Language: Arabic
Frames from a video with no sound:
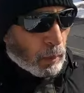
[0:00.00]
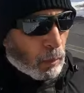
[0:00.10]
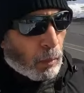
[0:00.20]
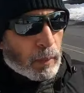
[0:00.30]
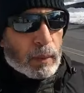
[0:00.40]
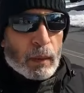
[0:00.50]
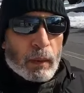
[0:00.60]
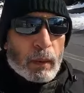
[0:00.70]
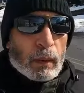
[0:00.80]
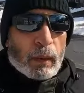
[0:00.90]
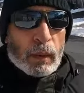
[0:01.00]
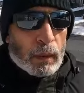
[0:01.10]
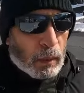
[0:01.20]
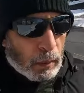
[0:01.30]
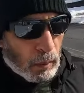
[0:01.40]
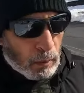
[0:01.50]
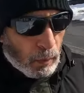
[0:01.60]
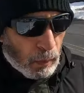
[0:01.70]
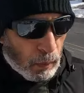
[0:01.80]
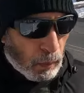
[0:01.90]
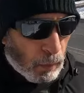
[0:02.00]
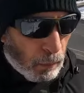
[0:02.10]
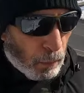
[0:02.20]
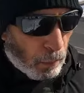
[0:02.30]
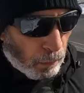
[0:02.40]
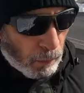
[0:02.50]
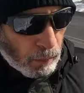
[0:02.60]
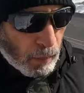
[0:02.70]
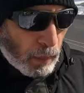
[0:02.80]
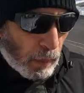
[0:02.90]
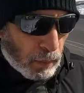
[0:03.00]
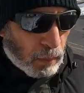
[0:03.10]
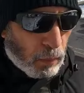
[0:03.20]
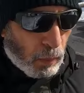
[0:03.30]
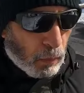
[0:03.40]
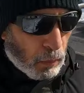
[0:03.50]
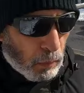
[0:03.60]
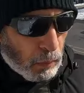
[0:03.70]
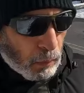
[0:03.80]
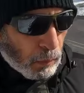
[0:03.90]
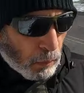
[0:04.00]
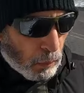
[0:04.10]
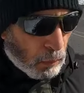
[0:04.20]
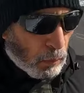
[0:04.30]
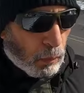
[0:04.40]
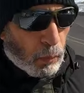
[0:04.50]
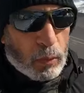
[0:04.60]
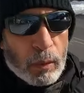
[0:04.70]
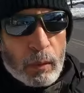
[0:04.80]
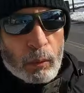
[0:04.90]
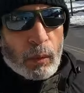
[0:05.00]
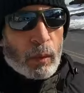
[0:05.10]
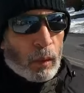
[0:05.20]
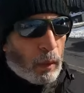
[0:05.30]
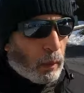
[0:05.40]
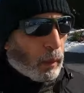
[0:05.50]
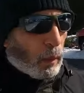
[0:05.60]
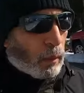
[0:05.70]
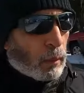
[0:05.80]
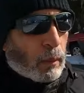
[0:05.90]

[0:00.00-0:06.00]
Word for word: هو بس الناس عايزه تسمع اللي هي عايزه تسمعه وتسد ودانها على الحقيقه